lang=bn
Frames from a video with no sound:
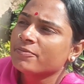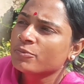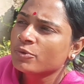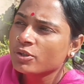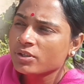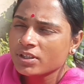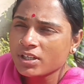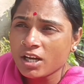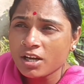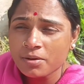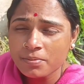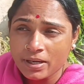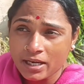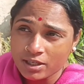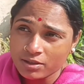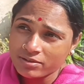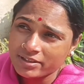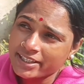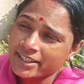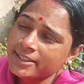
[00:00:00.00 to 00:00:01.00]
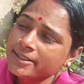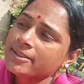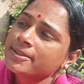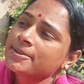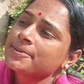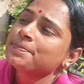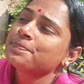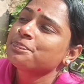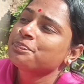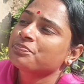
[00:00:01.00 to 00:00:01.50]
মনটাও ভালো নেই
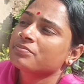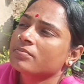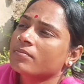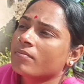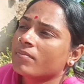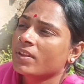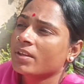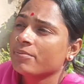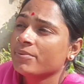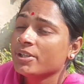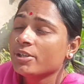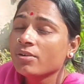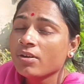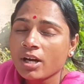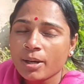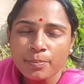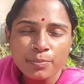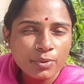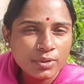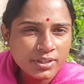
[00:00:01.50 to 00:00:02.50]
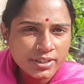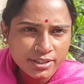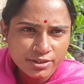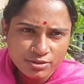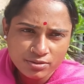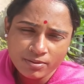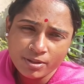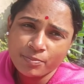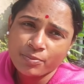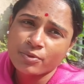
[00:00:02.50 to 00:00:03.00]
ভিডিও আপলোড ঠিক
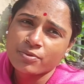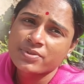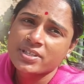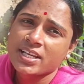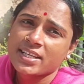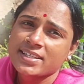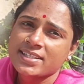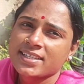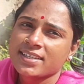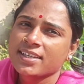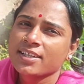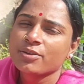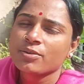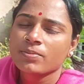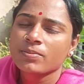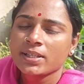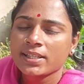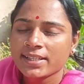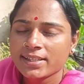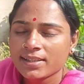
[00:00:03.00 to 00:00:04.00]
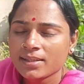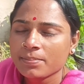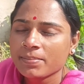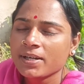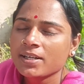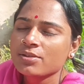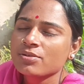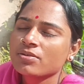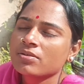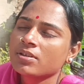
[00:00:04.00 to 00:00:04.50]
সময় পৌঁছাচ্ছে না তোমরা দেখতে
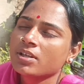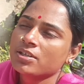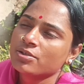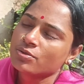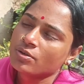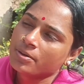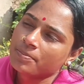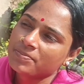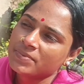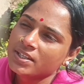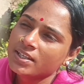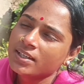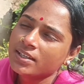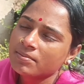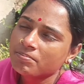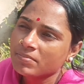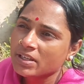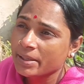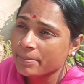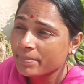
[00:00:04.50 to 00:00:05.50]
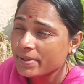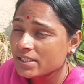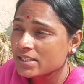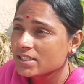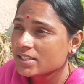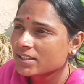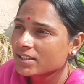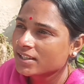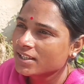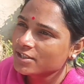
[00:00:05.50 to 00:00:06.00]
পাচ্ছ না সব দিক ভেবে
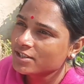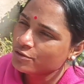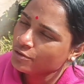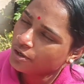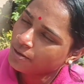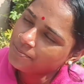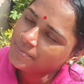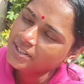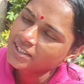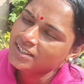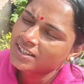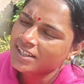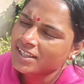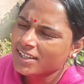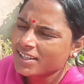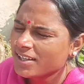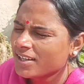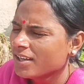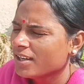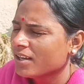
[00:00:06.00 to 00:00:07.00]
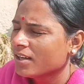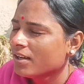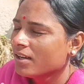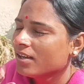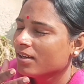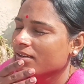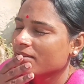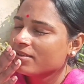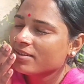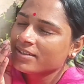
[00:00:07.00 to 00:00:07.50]
চিনতে সব দিক থেকে
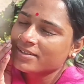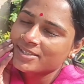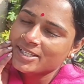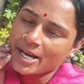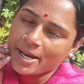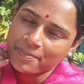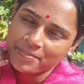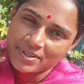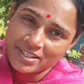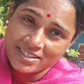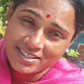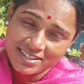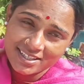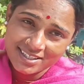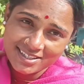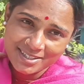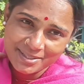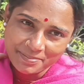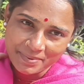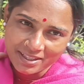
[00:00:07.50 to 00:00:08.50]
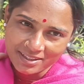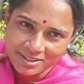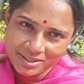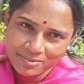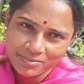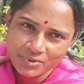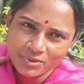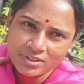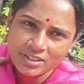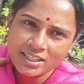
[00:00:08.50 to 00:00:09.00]
চাপ এসে যাচ্ছে
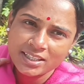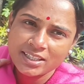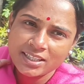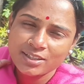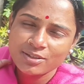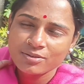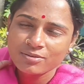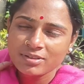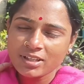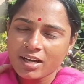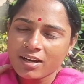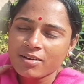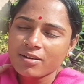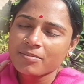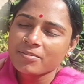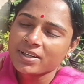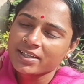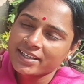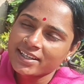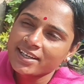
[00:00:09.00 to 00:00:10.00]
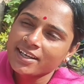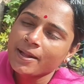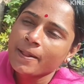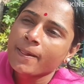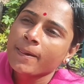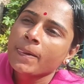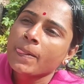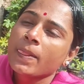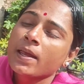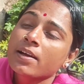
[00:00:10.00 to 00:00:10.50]
মাথার মধ্যে কিন্তু তাও আমাকে
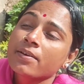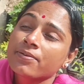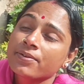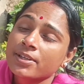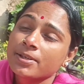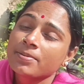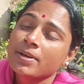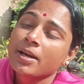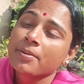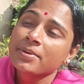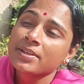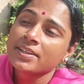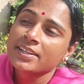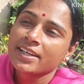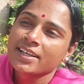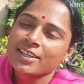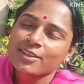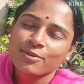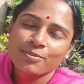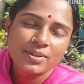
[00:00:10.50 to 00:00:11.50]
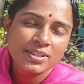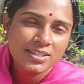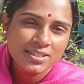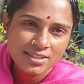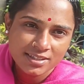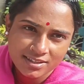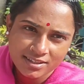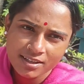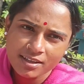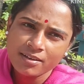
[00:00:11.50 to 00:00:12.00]
ফ্রিভাবে থেকে তোমাদের
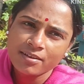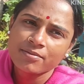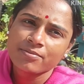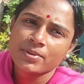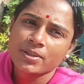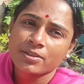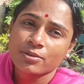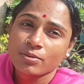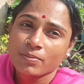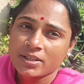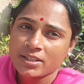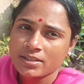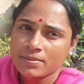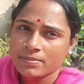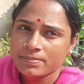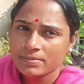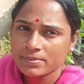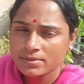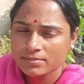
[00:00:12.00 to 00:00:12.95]
সাথে এই তোমাদের